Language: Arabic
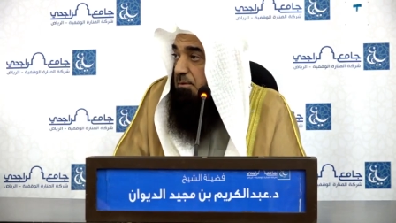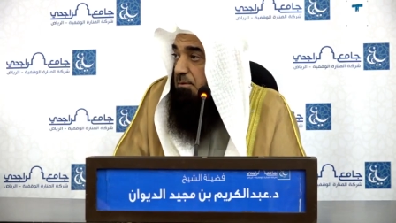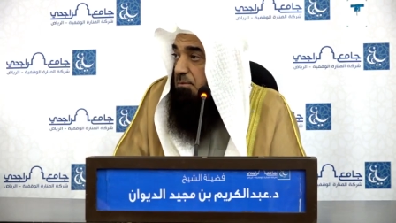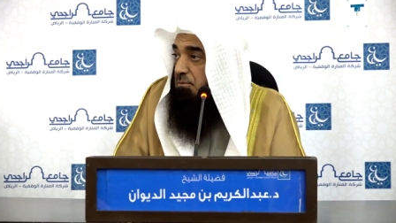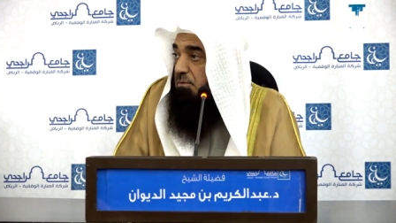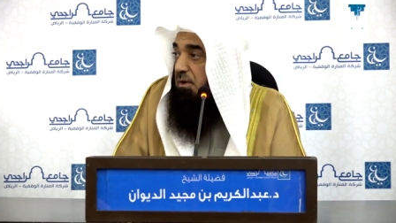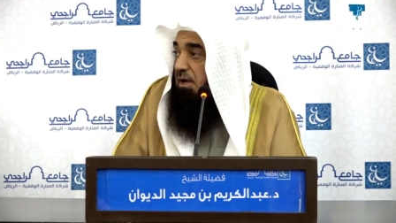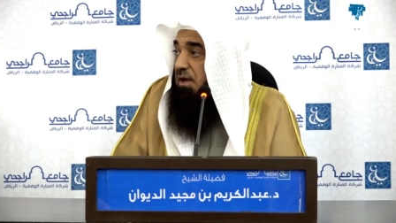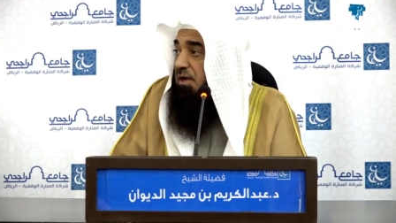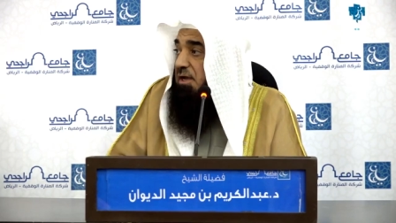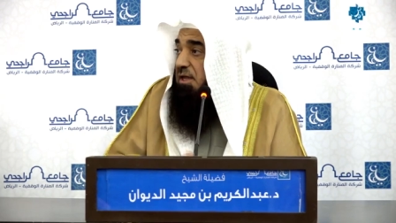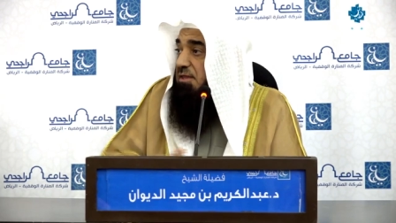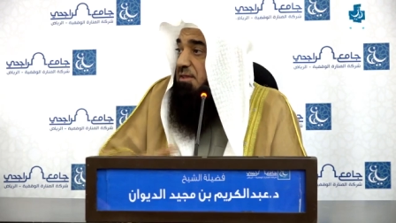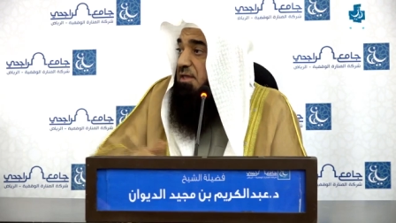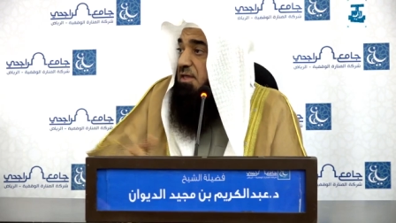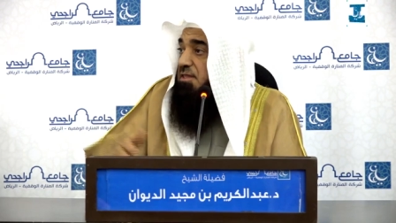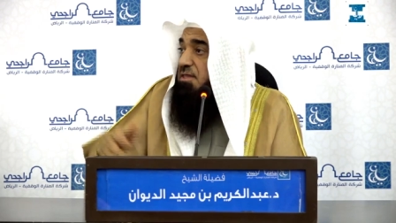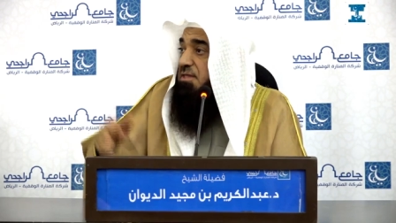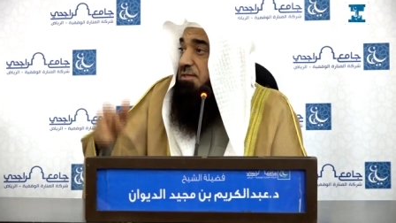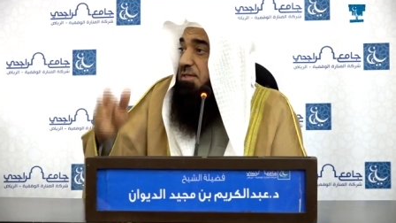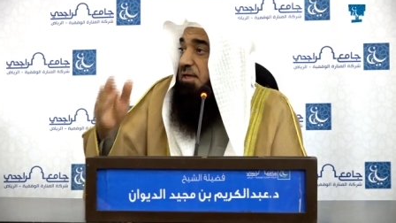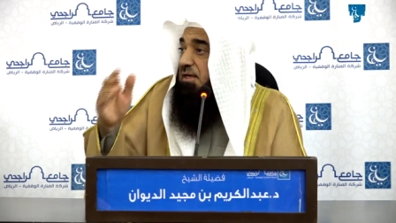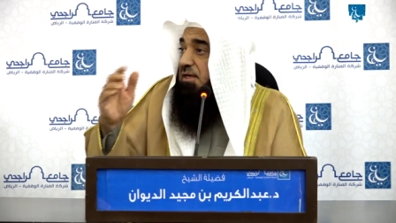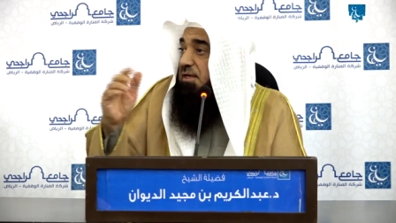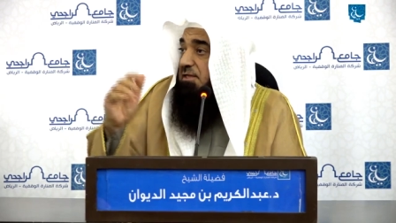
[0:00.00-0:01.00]
وهكذا إذا
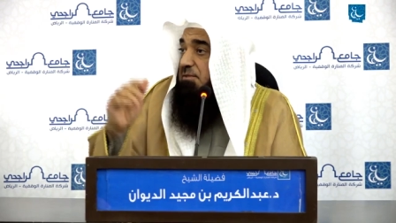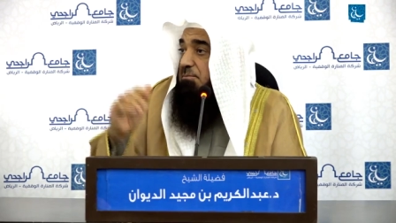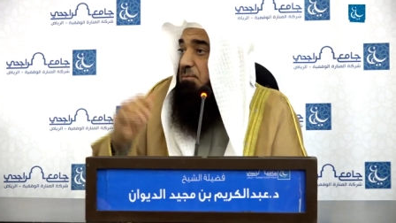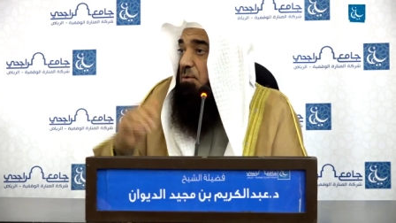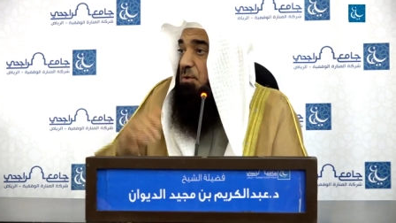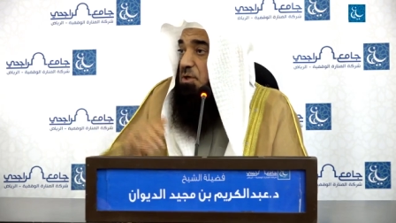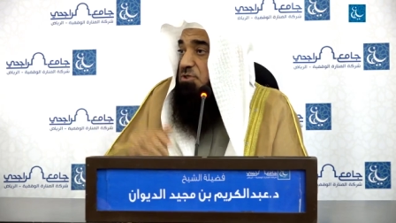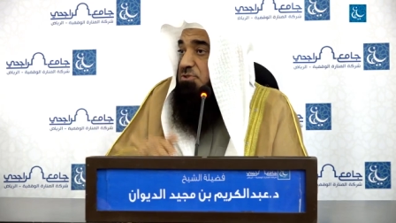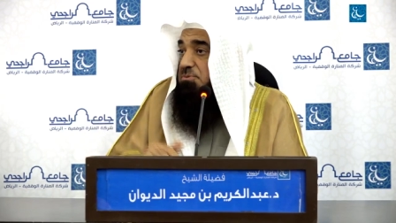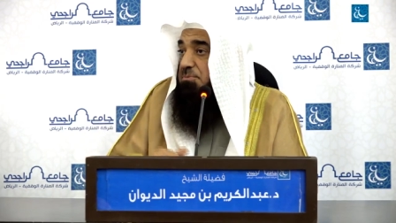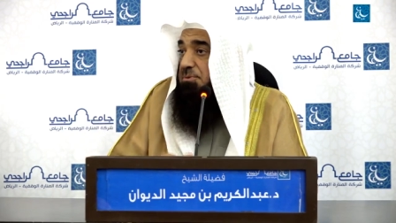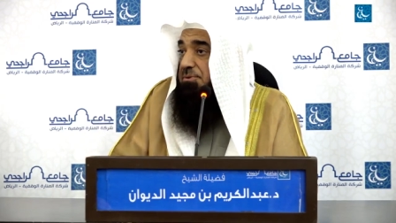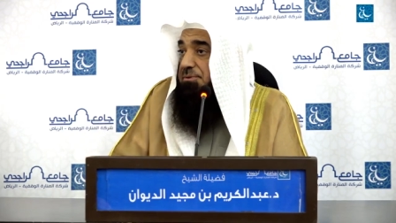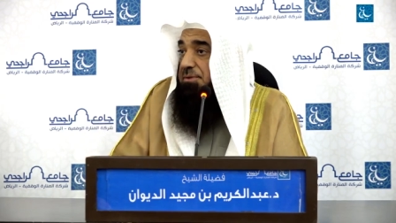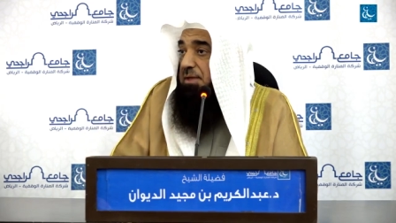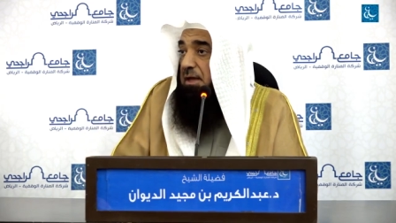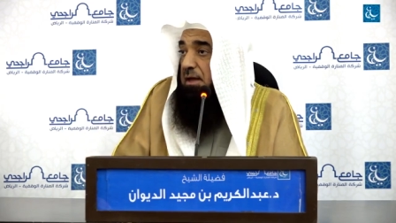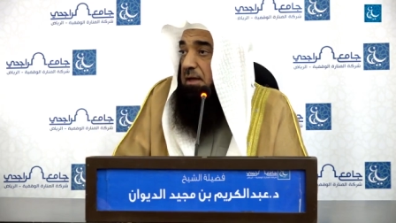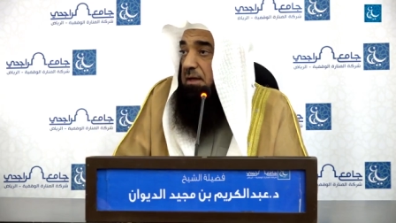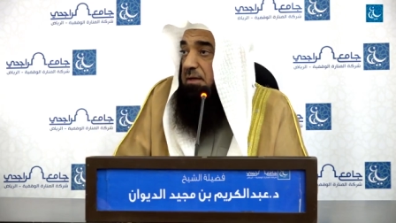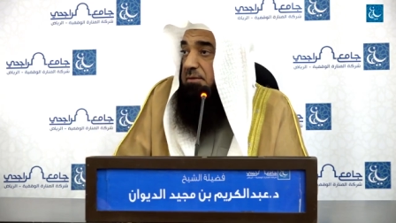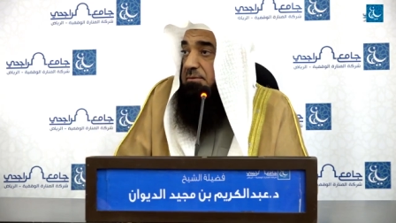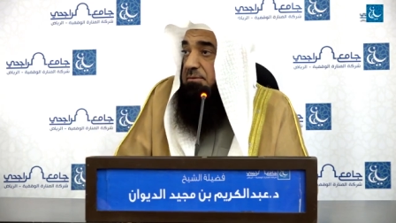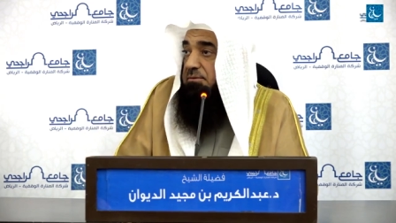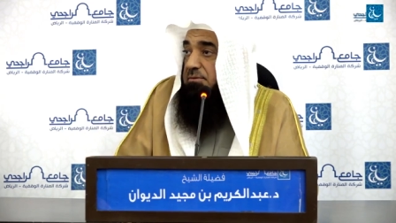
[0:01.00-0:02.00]
دخلت مواسم
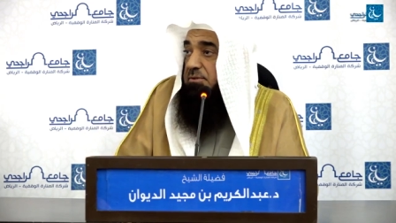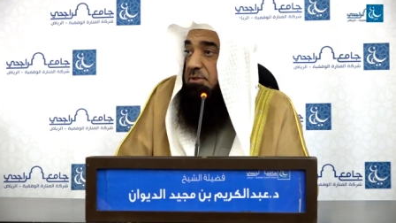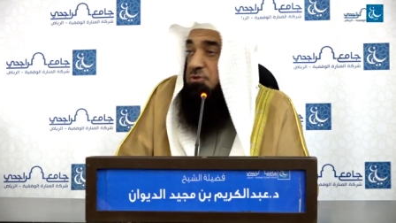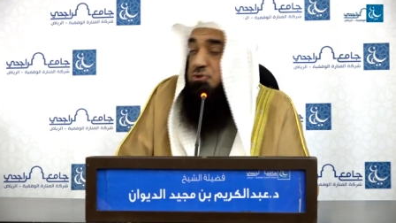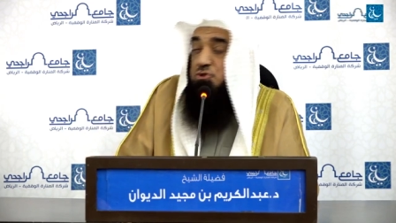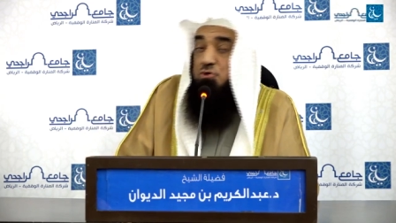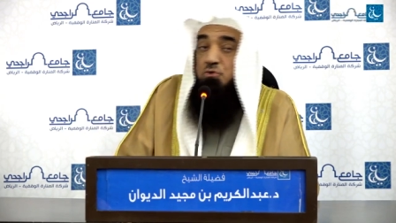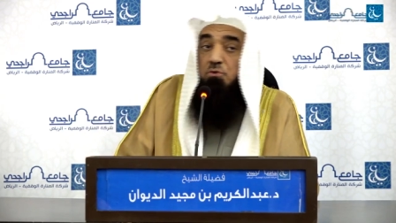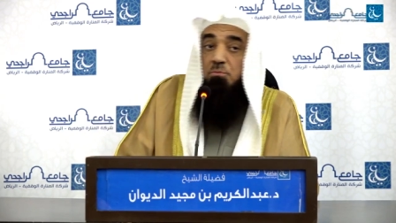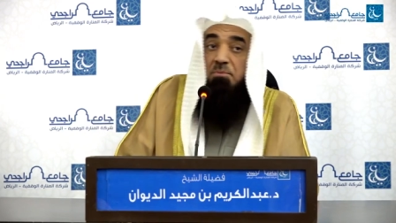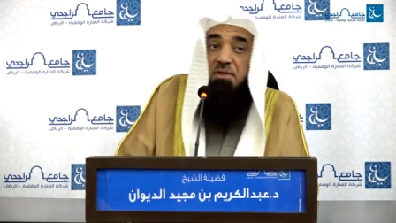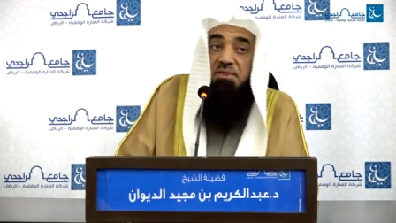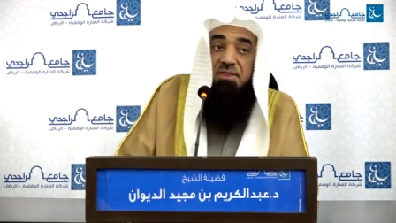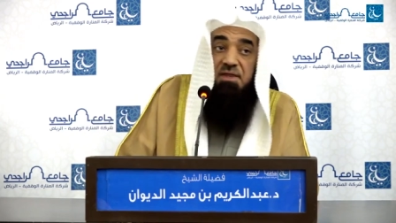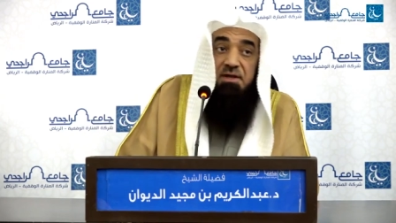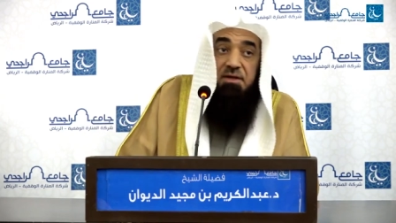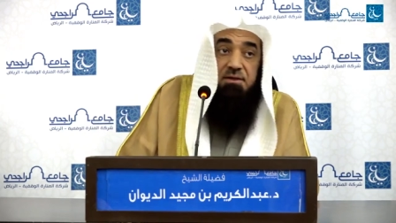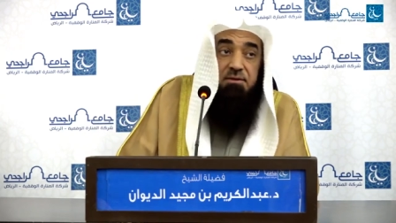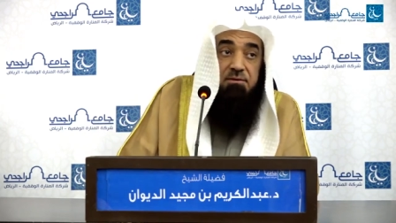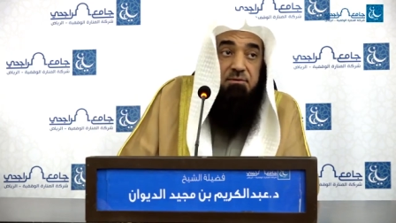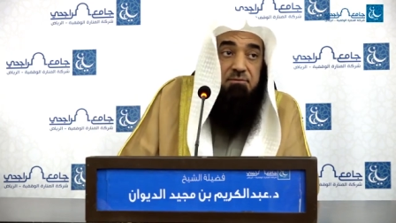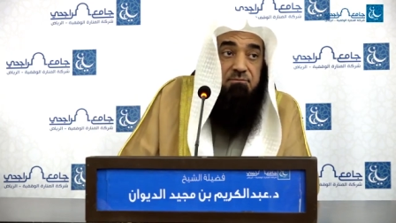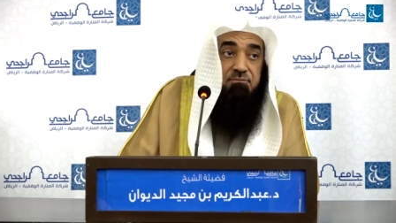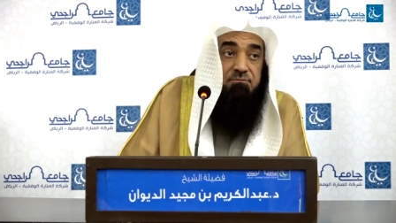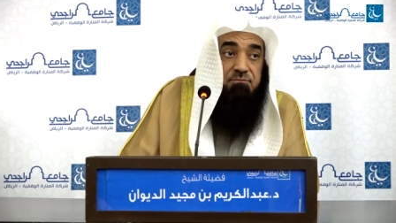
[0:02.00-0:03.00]
الطاعات تجده مثلا
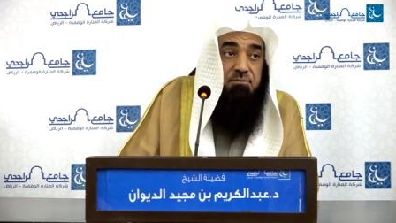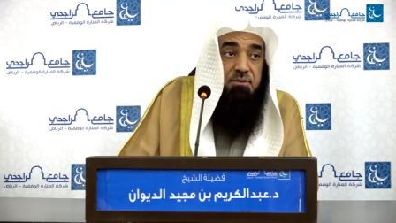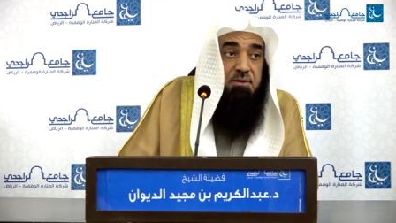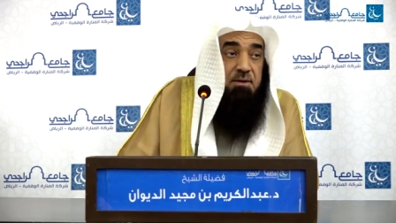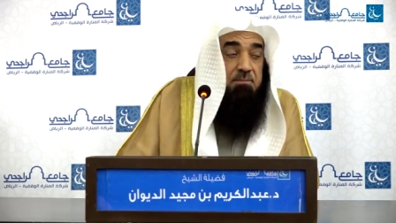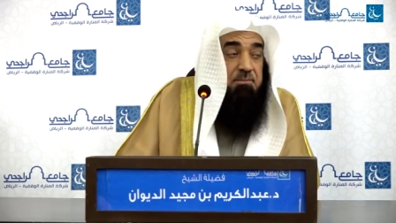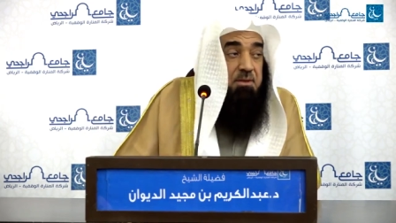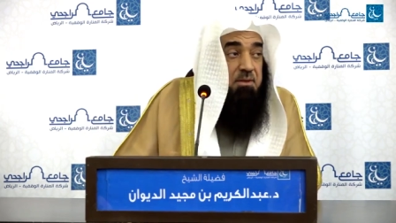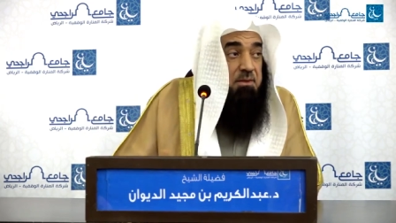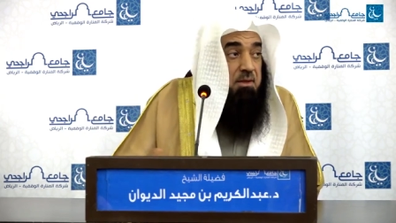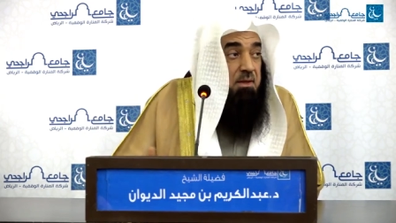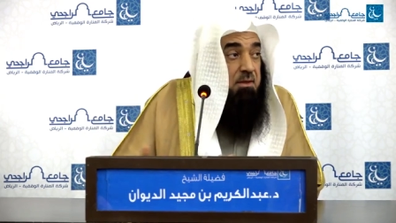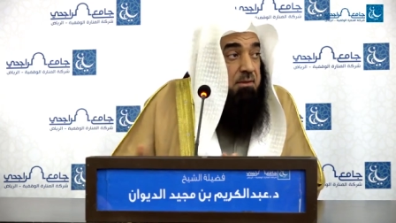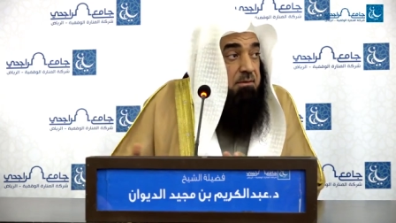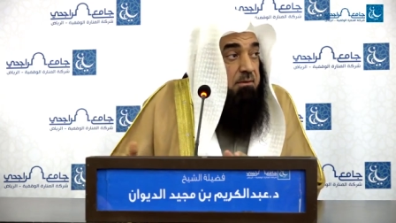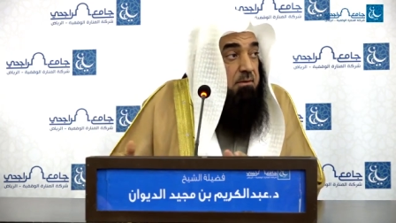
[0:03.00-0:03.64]
في رمضان